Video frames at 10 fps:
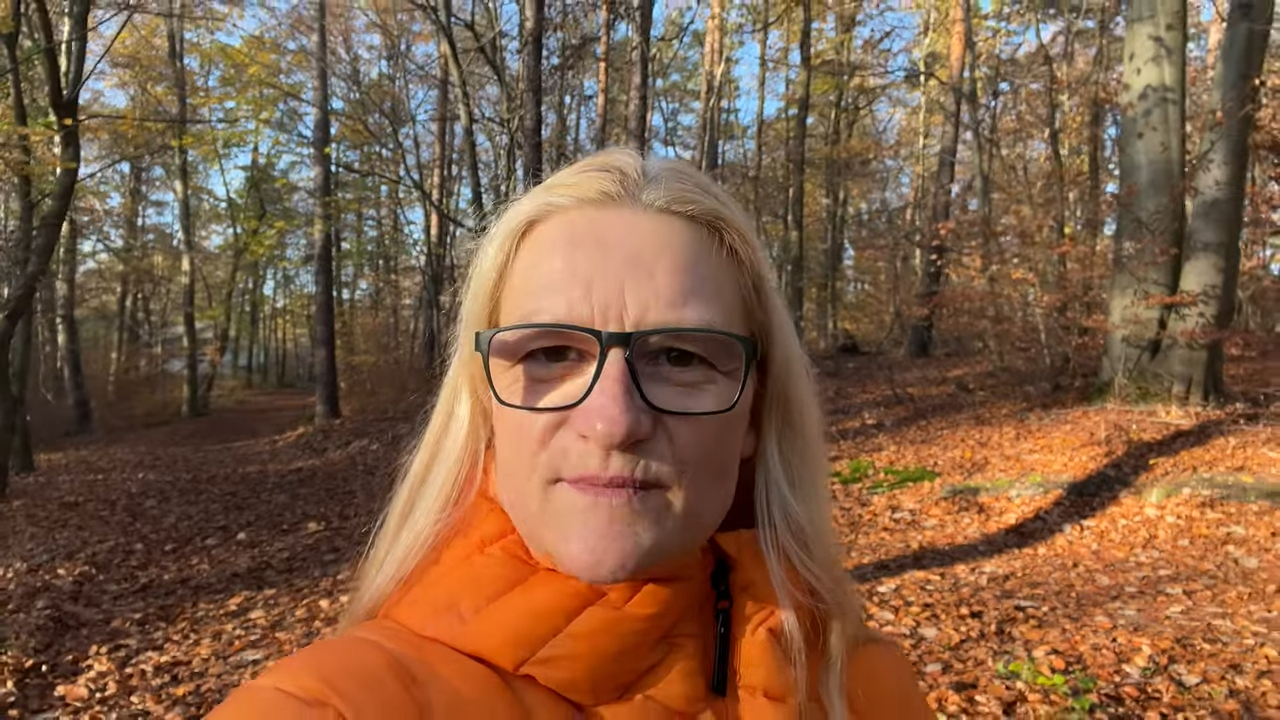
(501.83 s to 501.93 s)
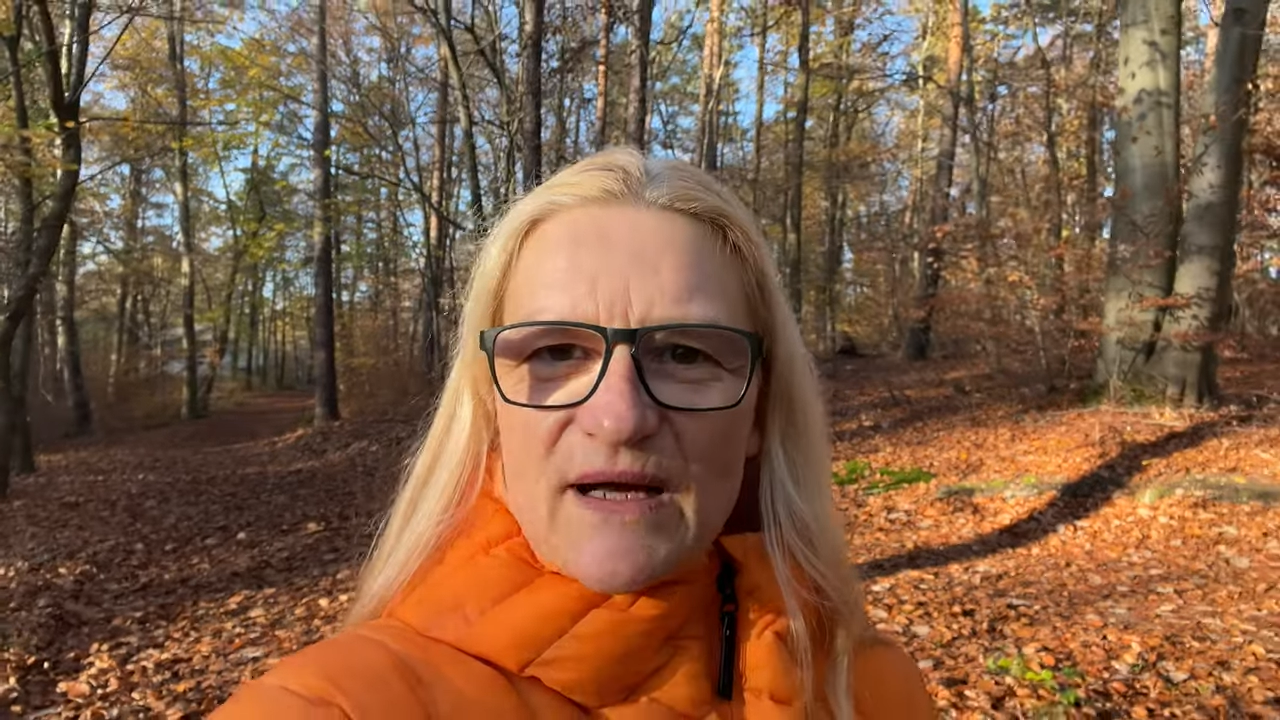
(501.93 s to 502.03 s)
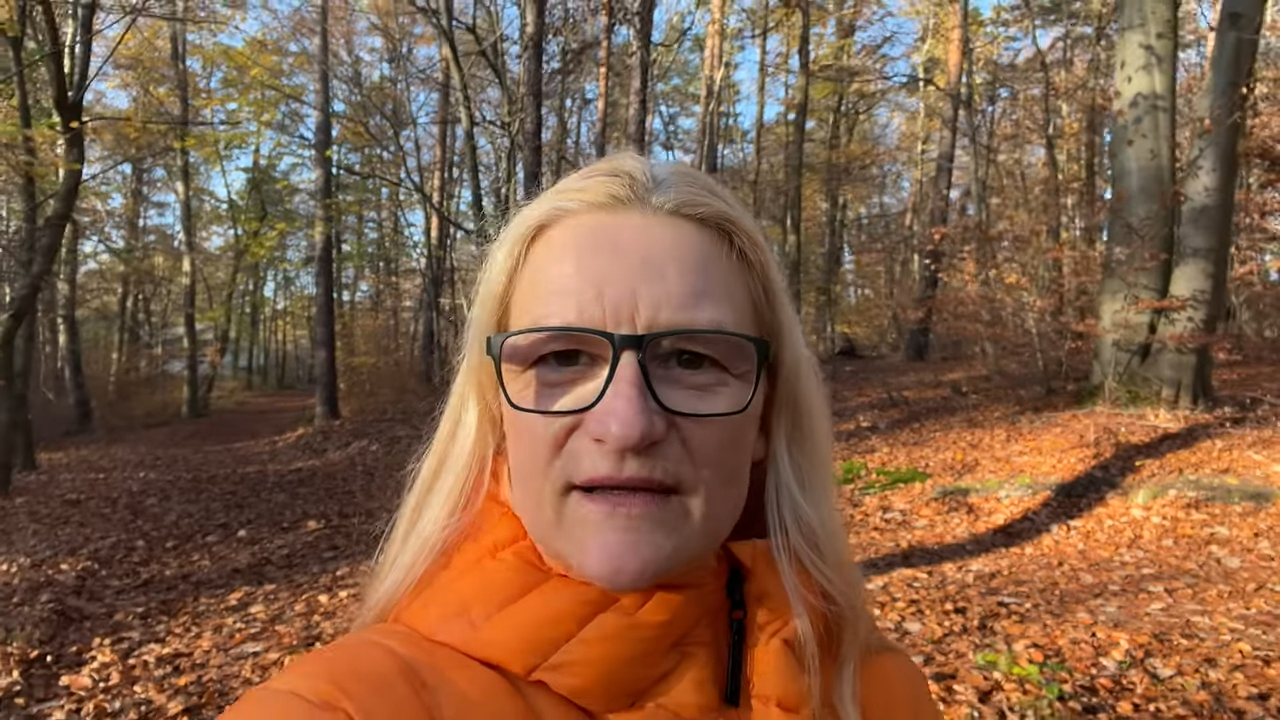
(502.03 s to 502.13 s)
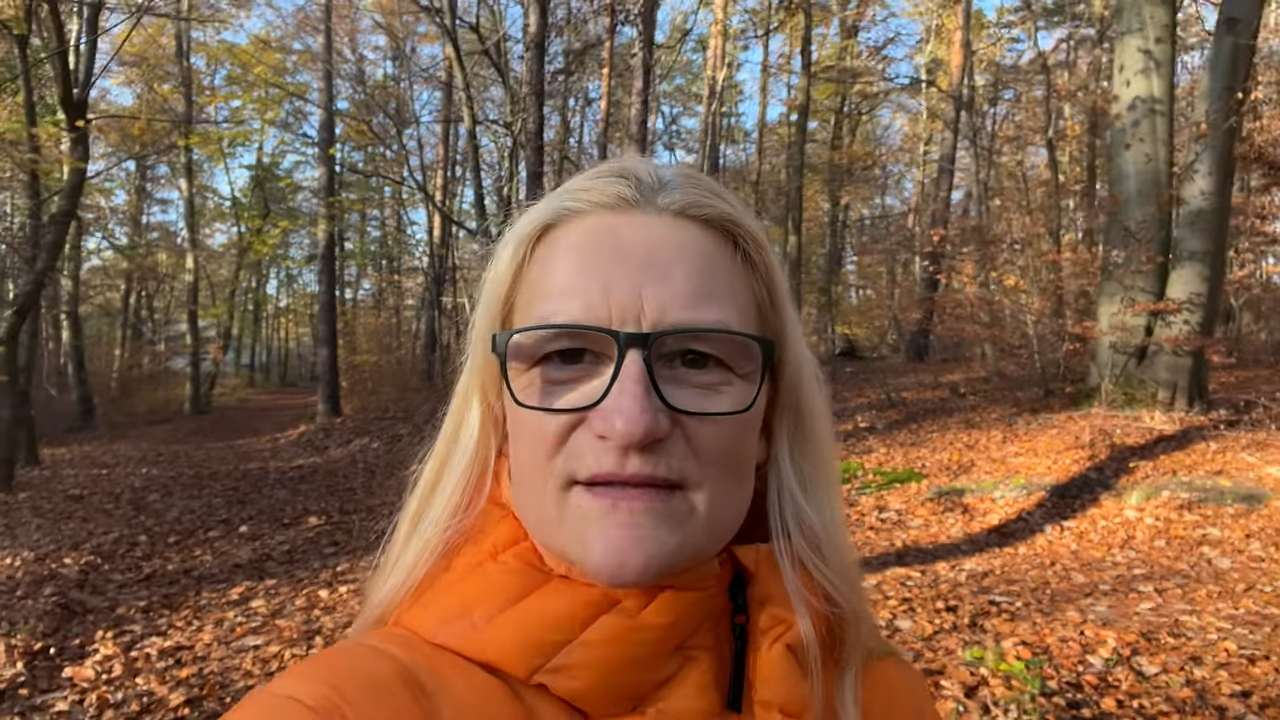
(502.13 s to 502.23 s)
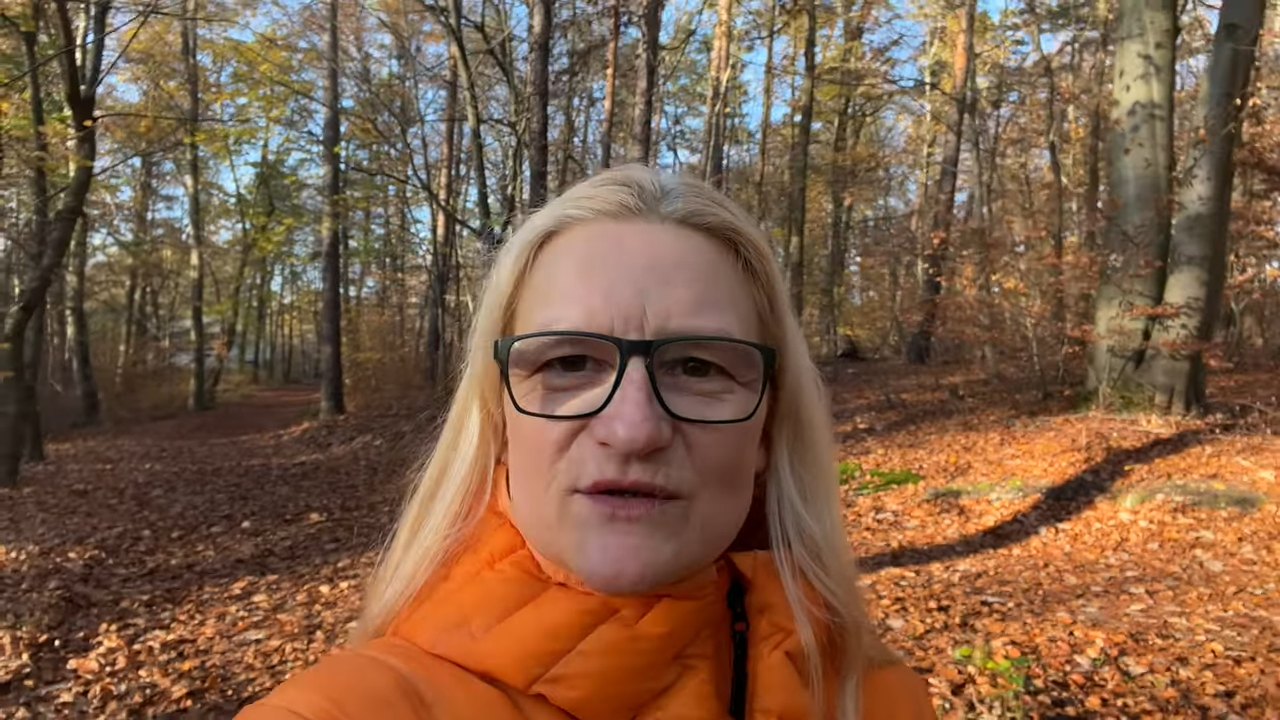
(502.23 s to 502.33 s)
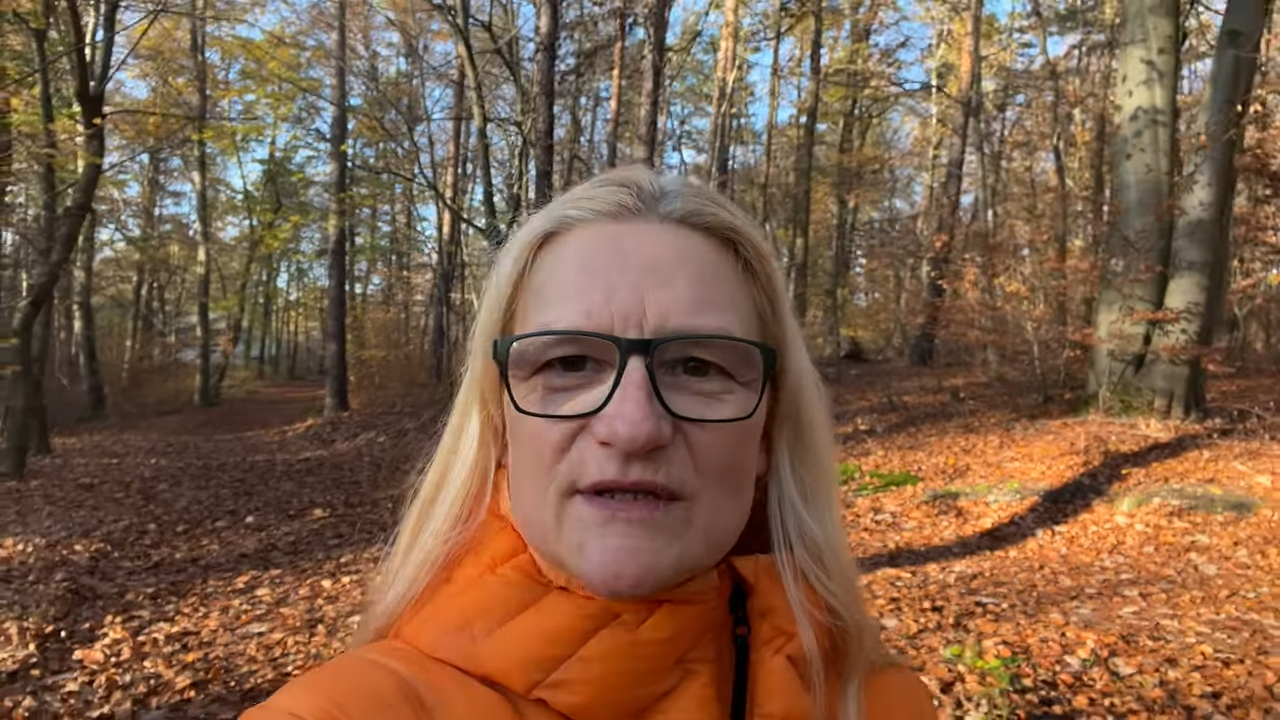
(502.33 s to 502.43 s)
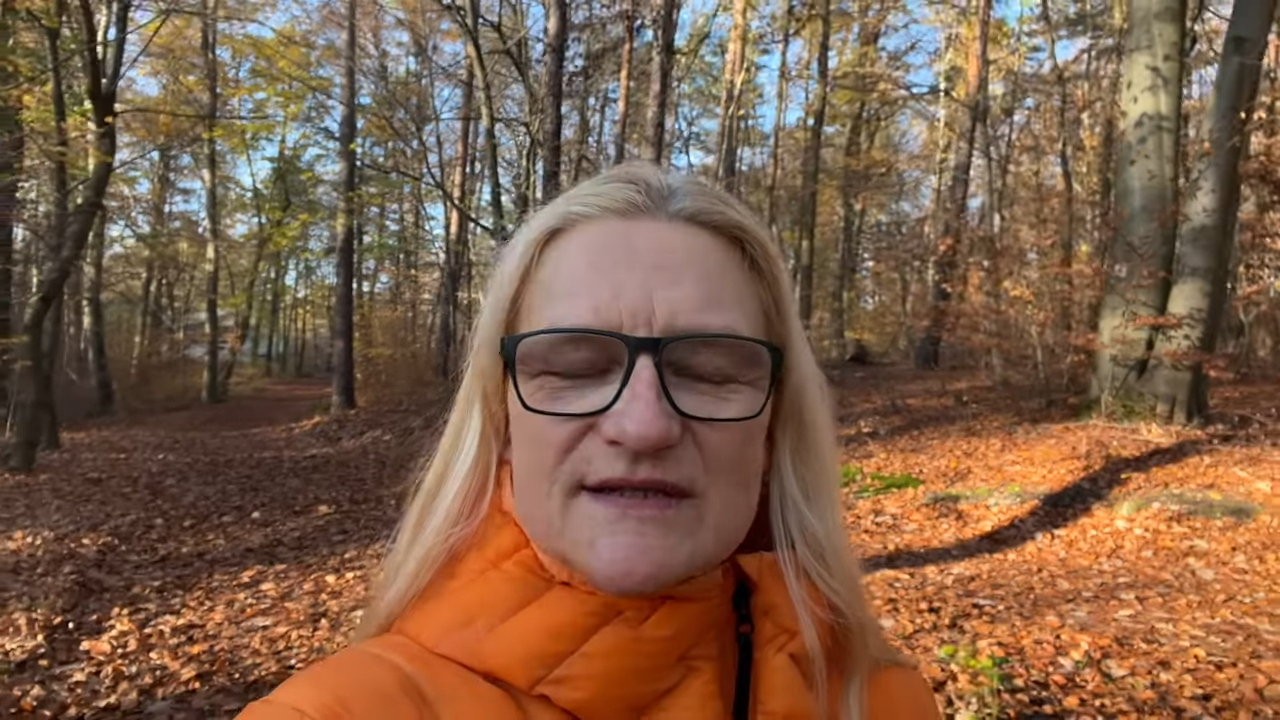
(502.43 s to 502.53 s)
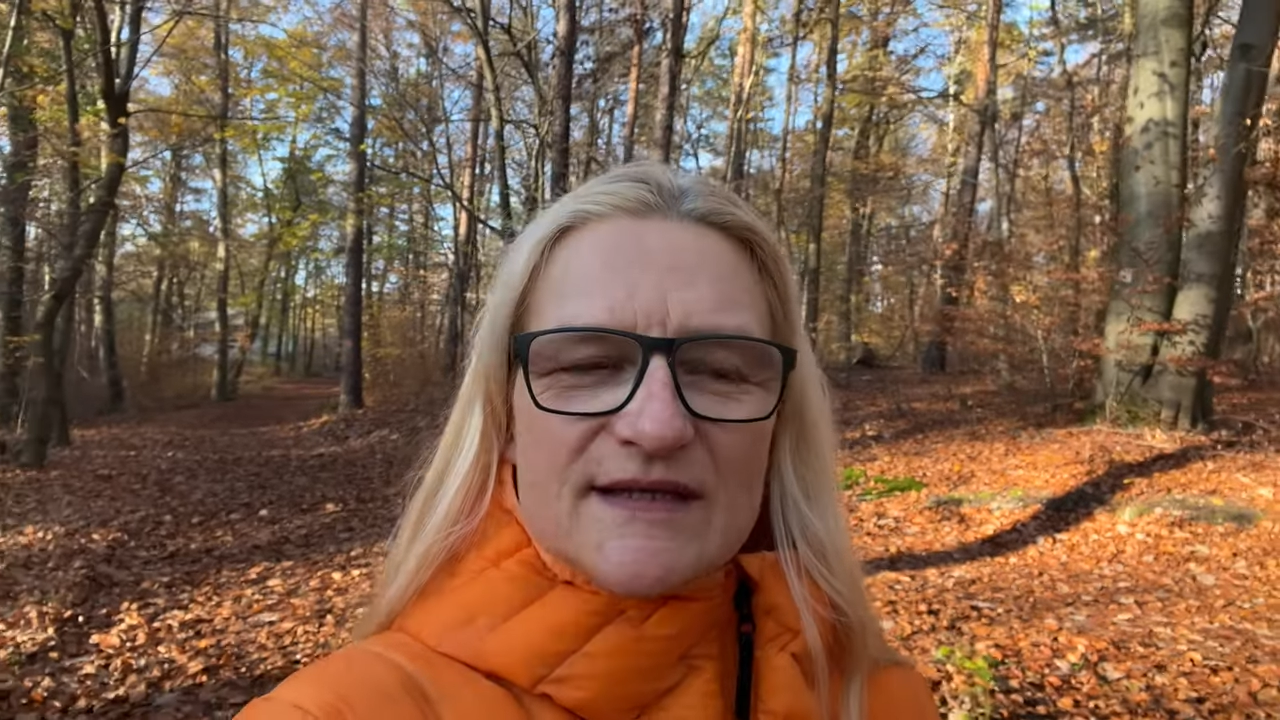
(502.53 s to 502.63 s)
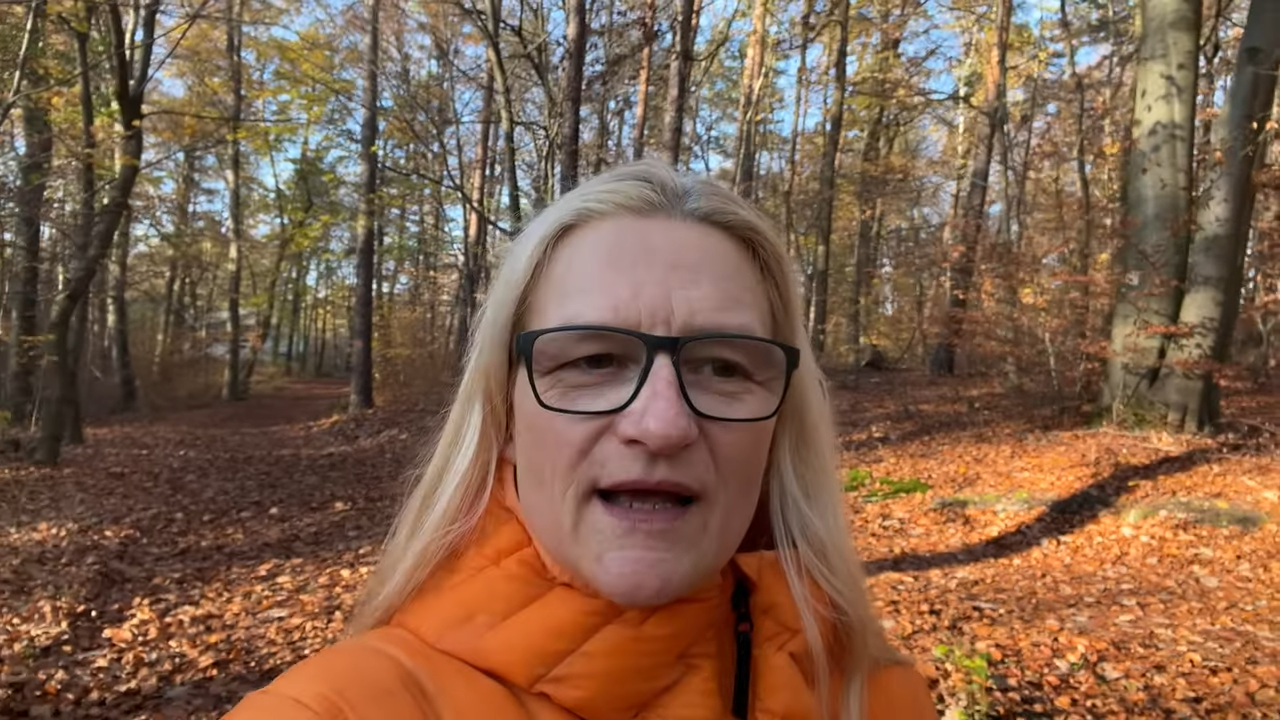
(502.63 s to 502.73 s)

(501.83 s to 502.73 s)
machen sollst.